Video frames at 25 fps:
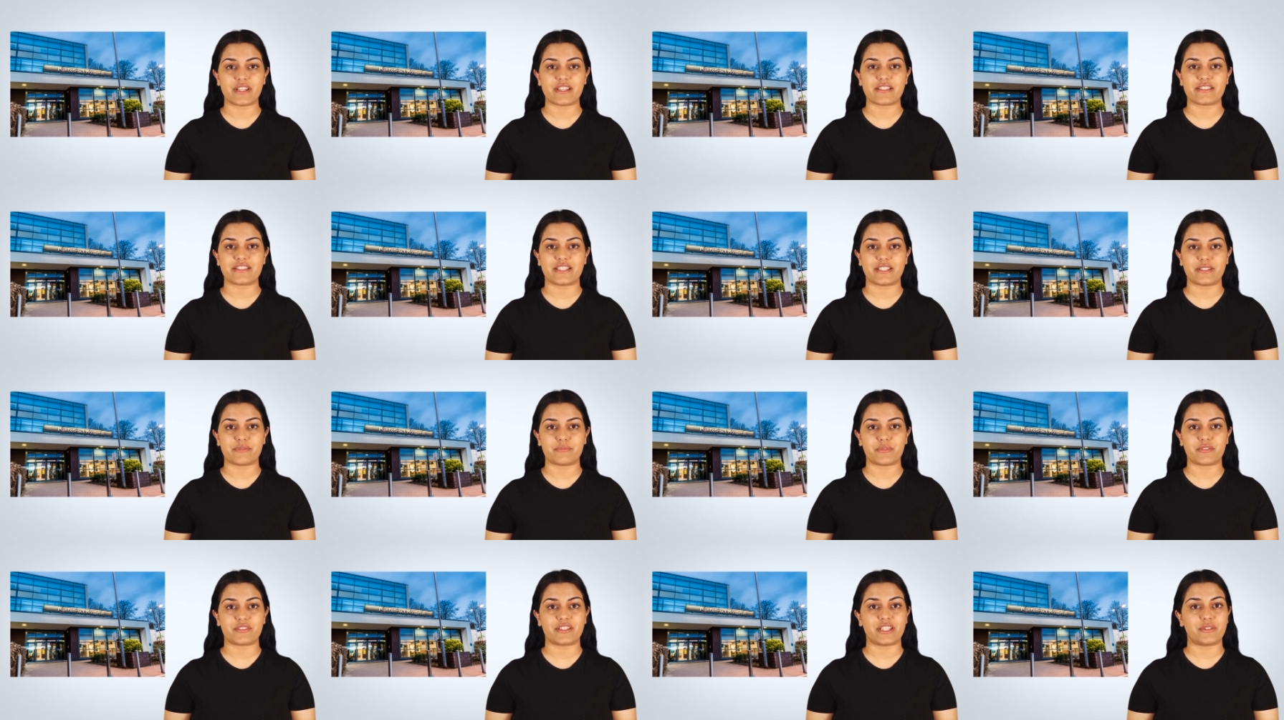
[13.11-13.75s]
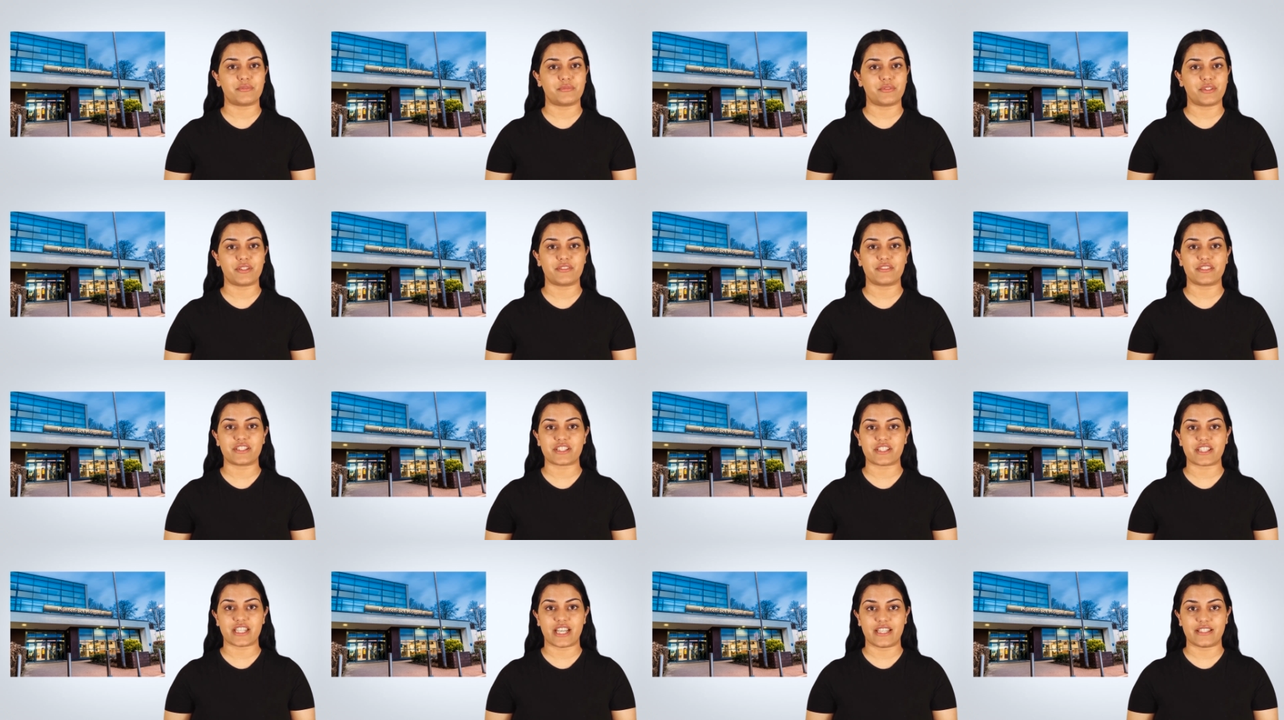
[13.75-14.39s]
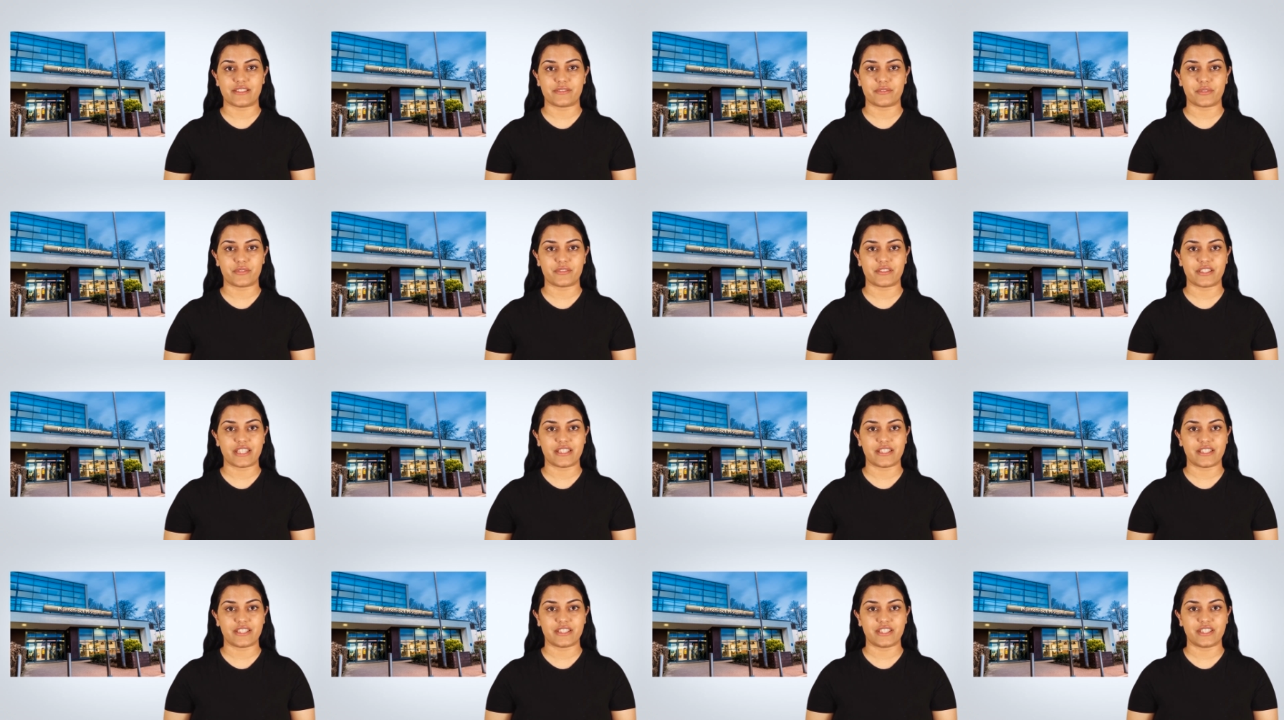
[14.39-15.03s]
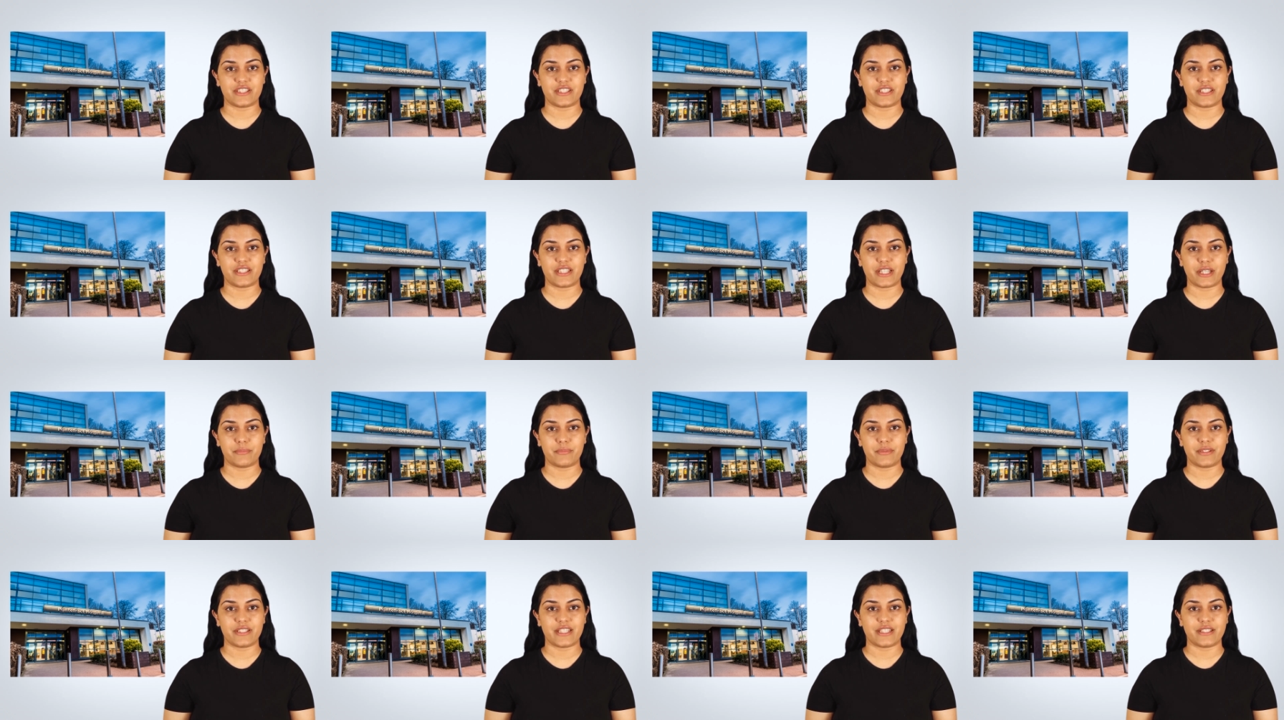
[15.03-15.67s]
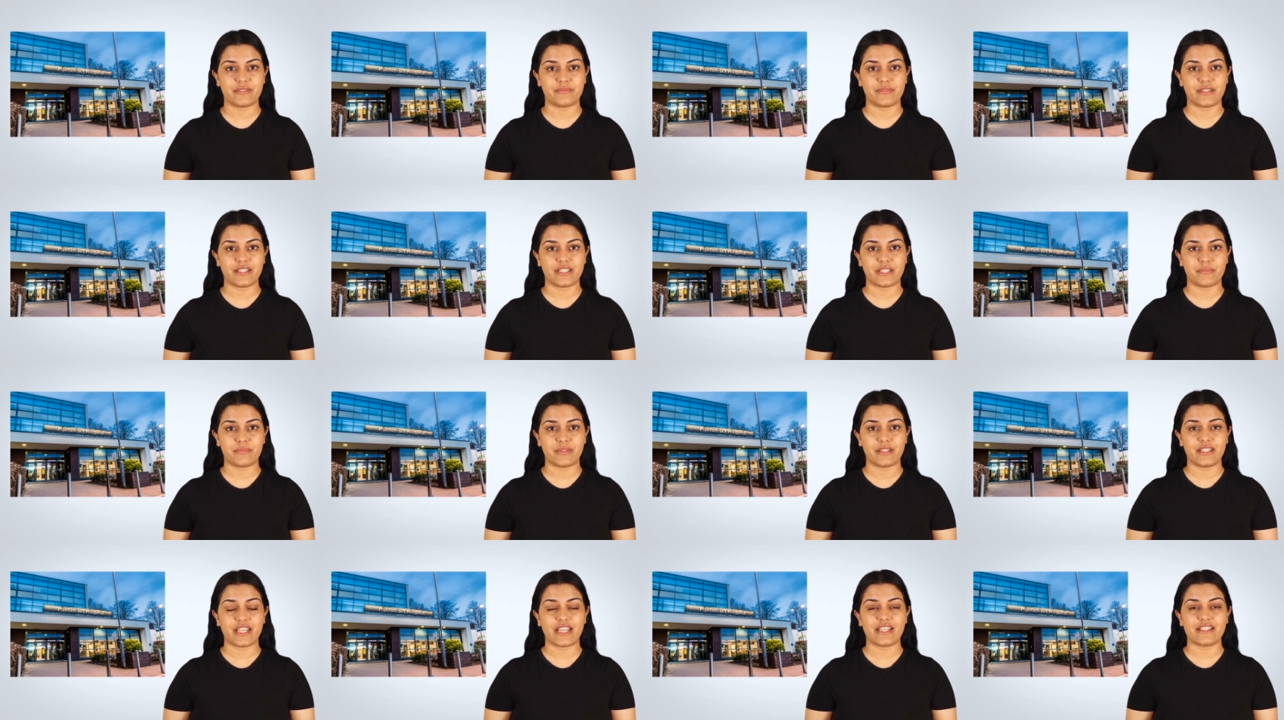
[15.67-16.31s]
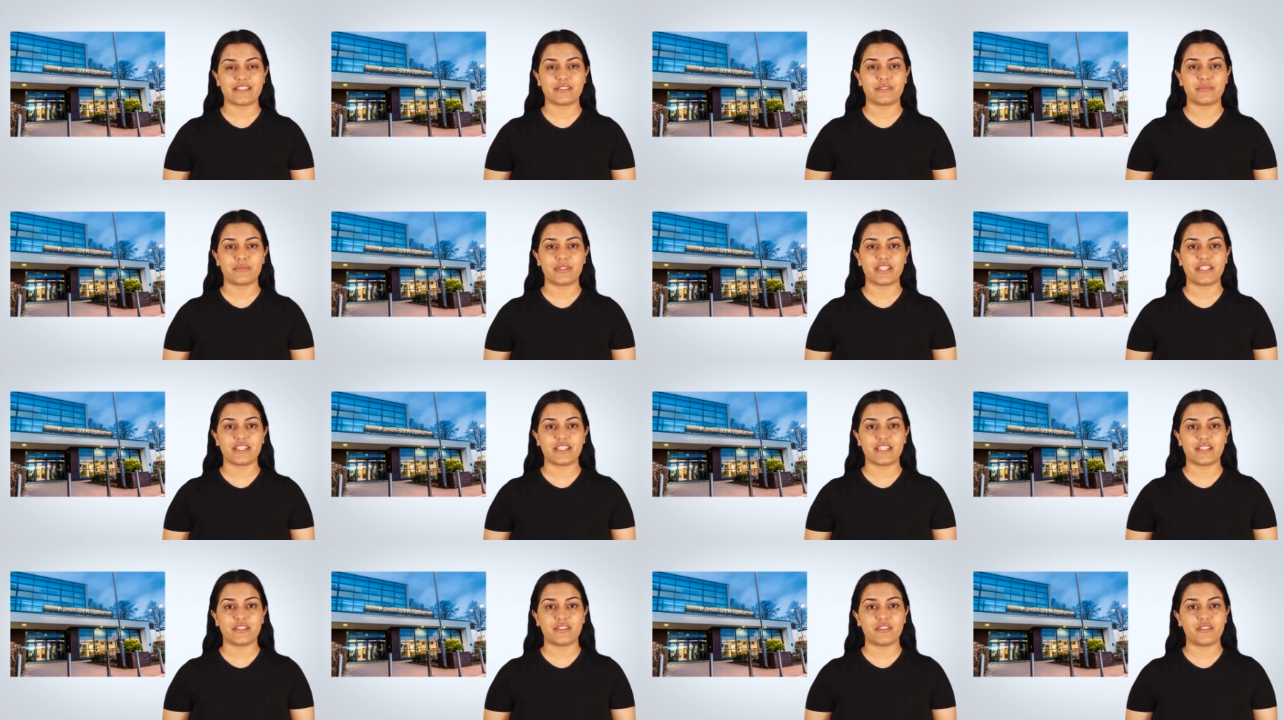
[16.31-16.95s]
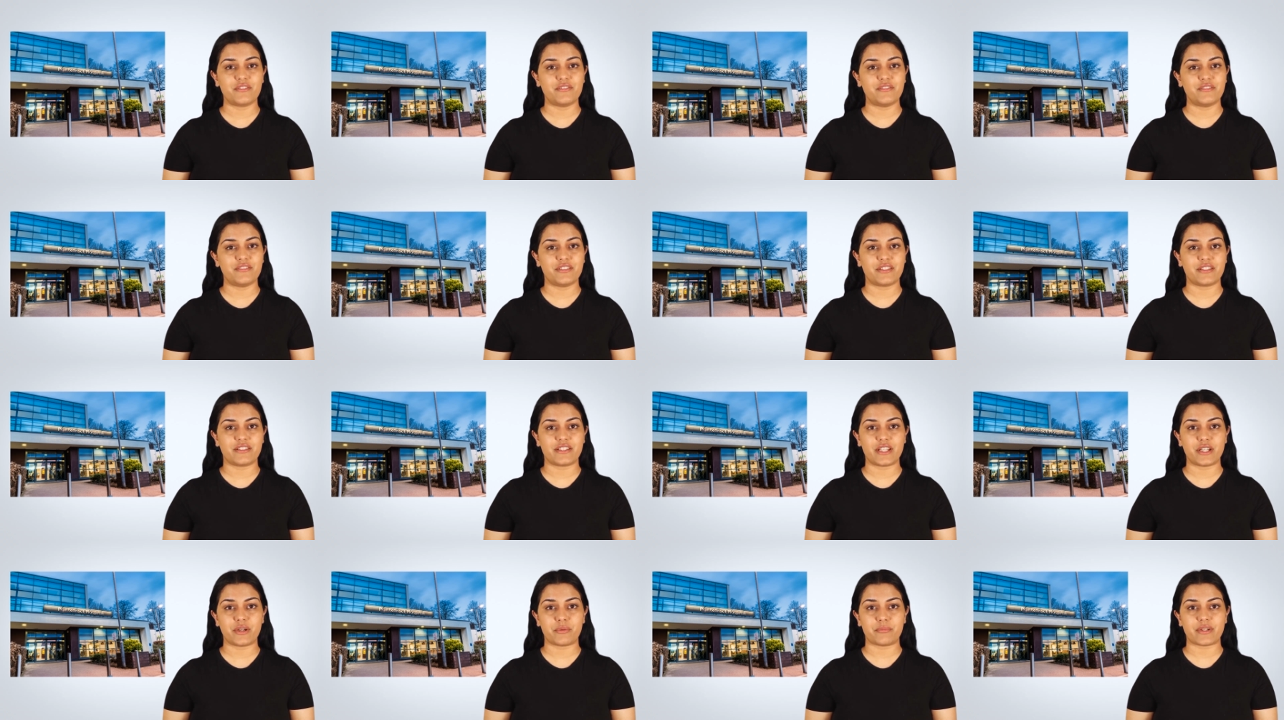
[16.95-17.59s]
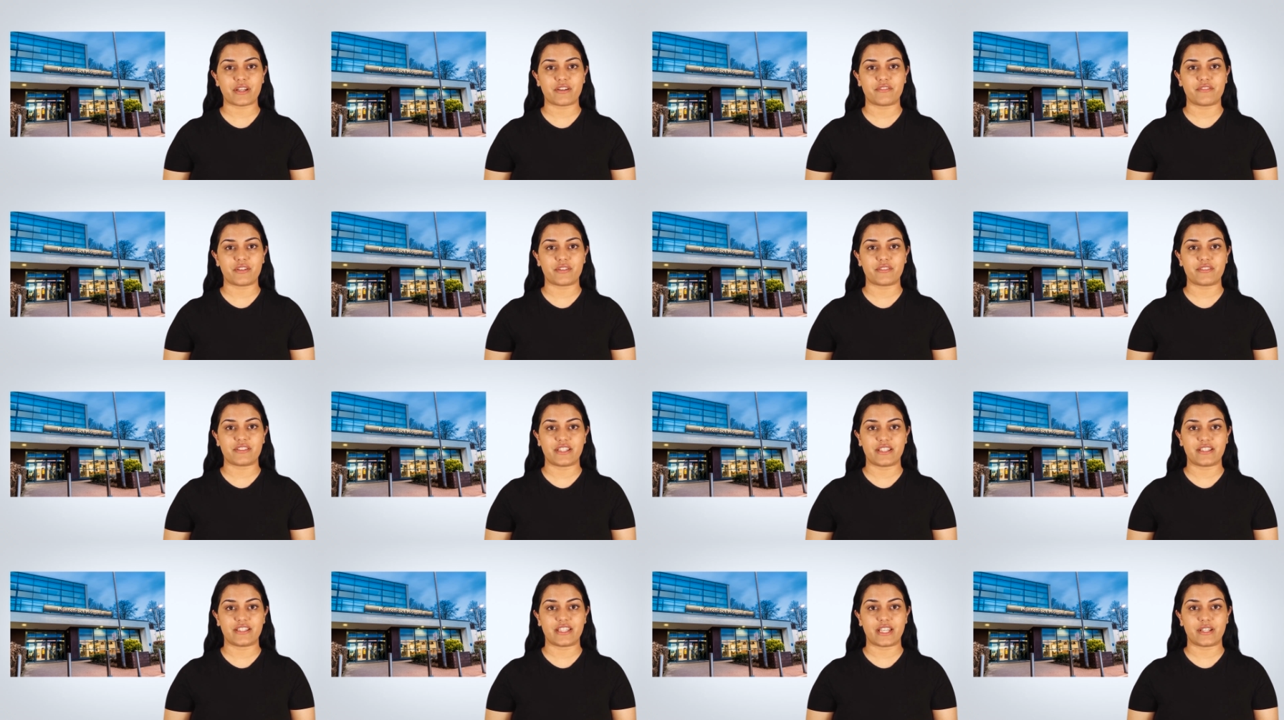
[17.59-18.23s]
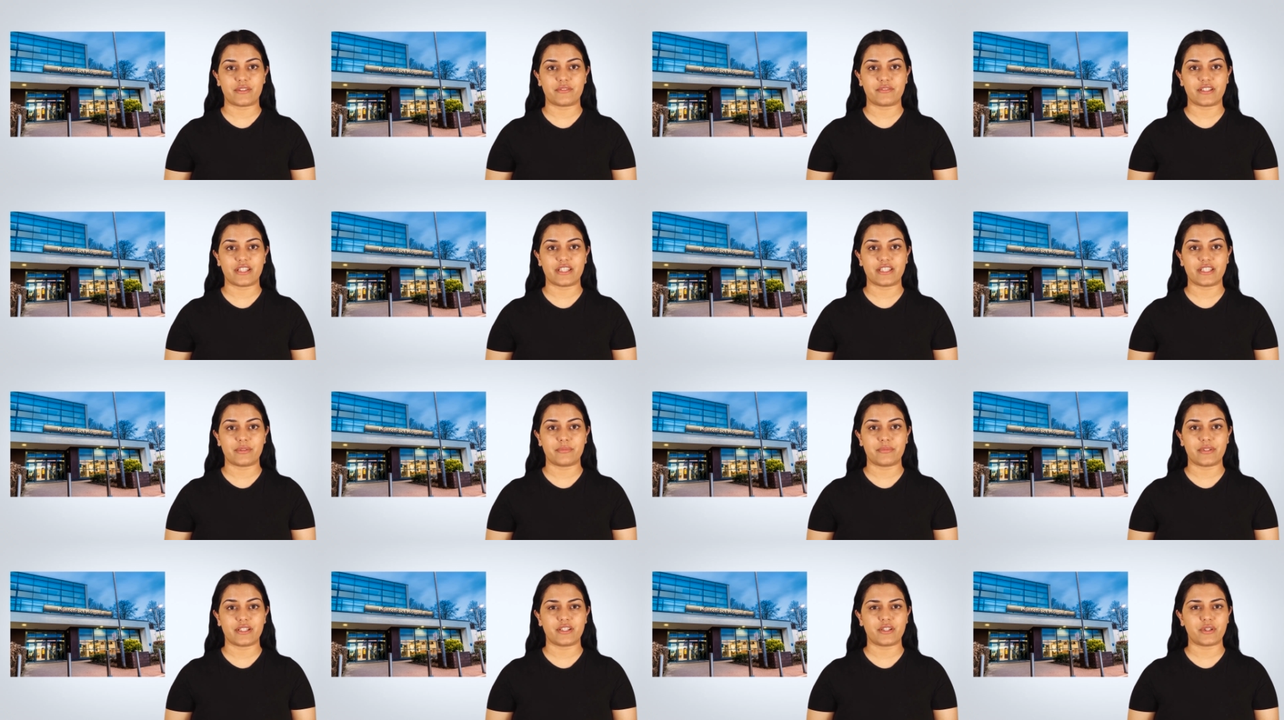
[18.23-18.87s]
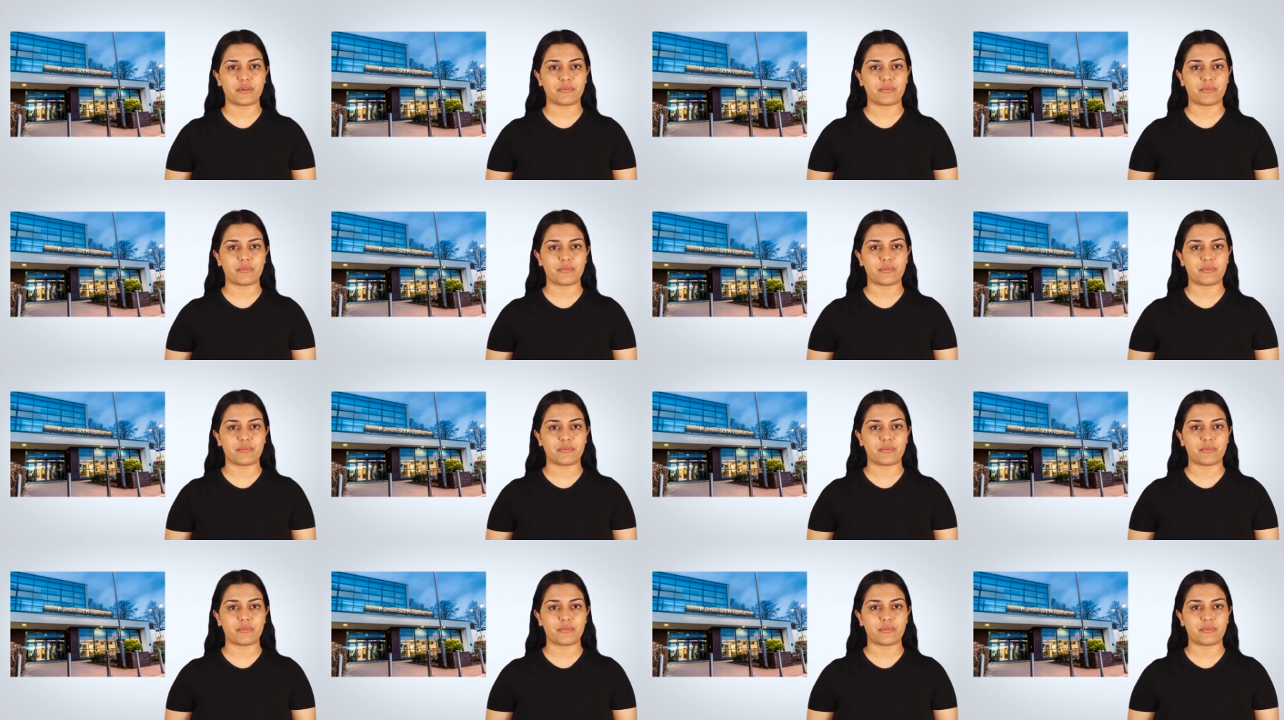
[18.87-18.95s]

Zespół zajmujący się astmą zada Ci kilka pytań na temat astmy i tego, co te objawy oznaczają dla Ciebie.